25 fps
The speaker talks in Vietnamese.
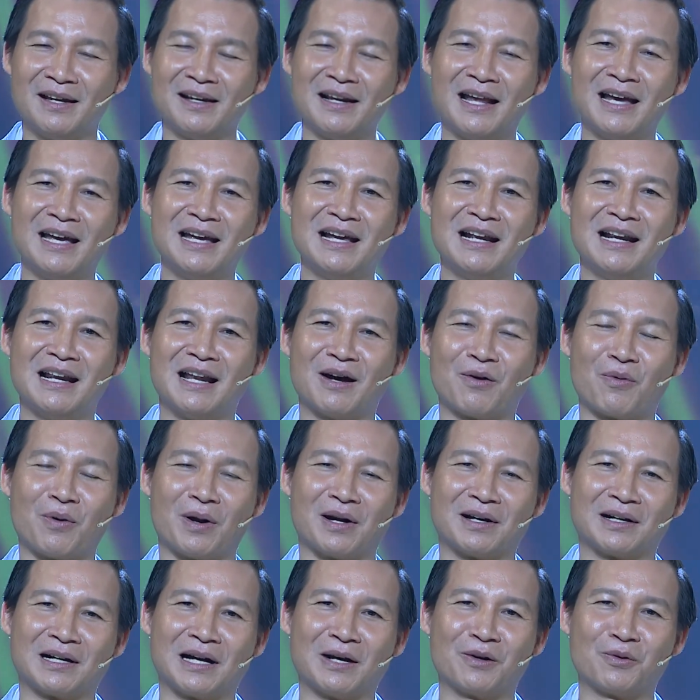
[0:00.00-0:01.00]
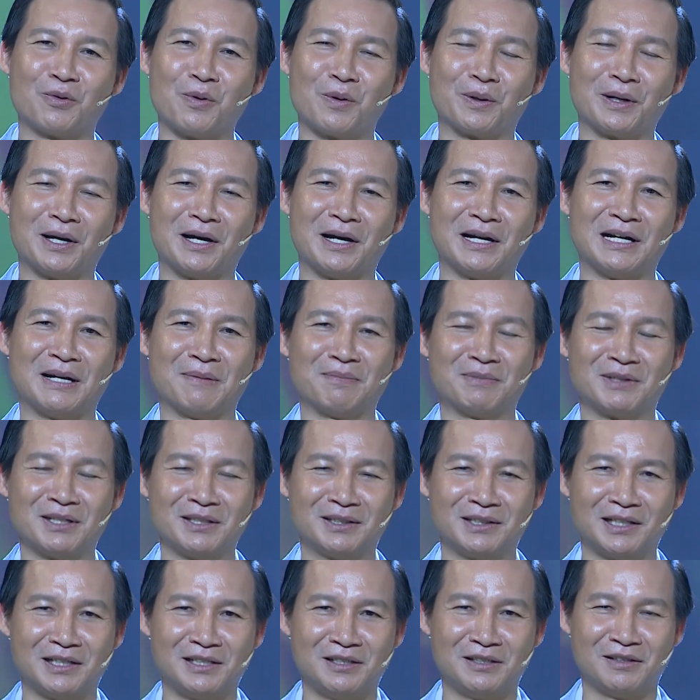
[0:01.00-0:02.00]
đây là khoảnh khắc cuộc đời năm thứ
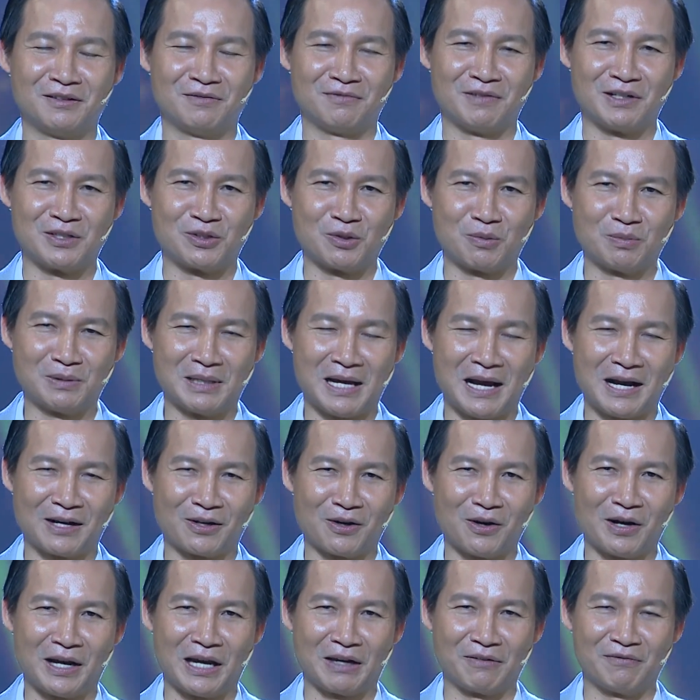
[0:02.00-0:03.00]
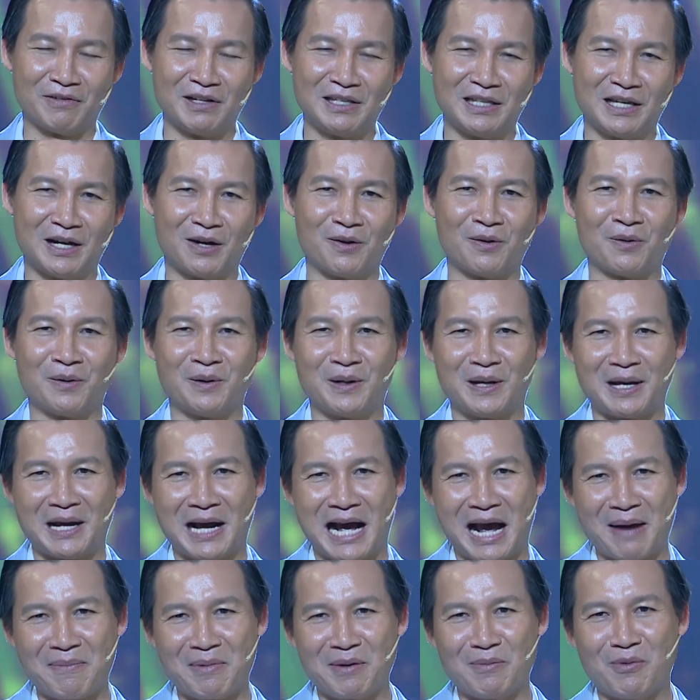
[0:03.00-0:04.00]
tư và chúng ta có hẹn với nhau
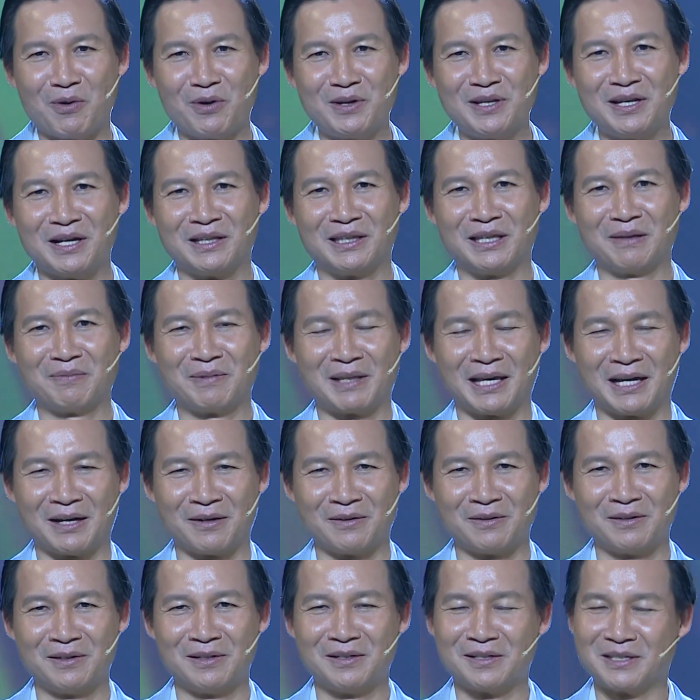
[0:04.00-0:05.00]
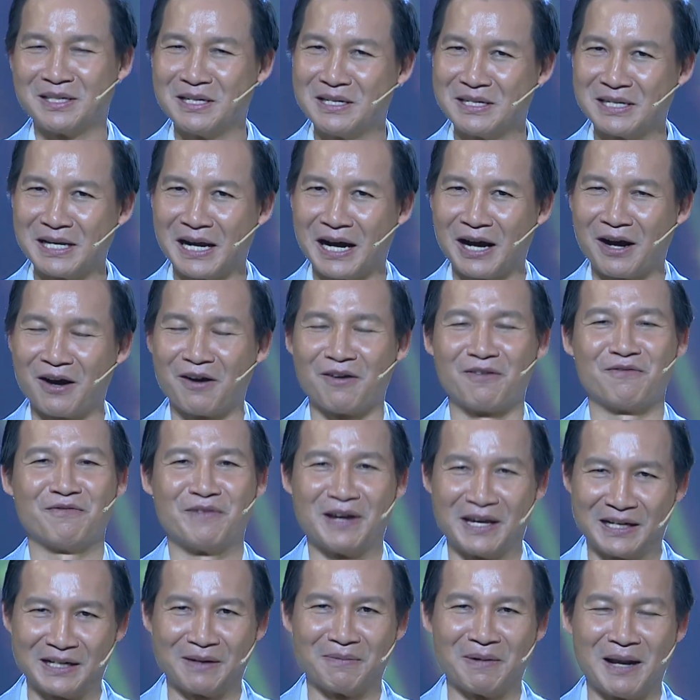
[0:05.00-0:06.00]
24 giờ tiếp theo. Xin chào
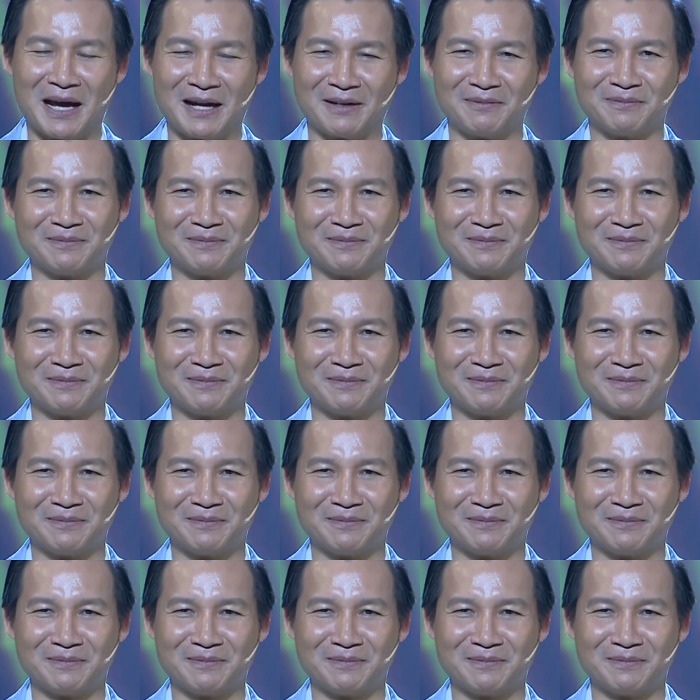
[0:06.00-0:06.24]
và hẹn gặp lại.